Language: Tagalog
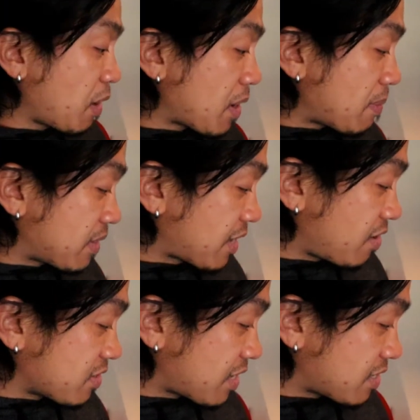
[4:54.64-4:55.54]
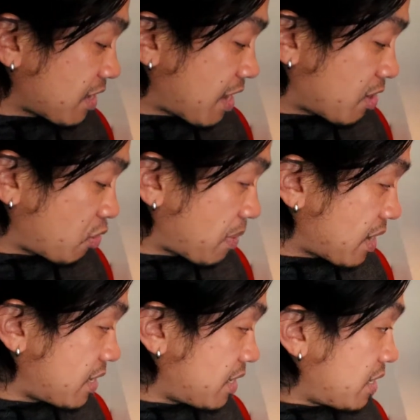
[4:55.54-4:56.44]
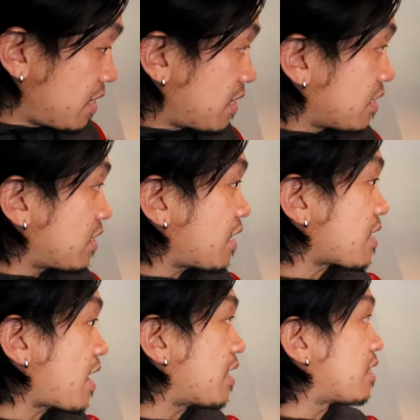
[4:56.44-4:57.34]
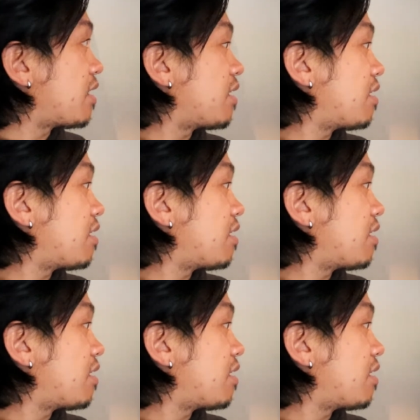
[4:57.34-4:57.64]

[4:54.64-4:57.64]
pa naman ngayon sa isang araw pa. Sina saan?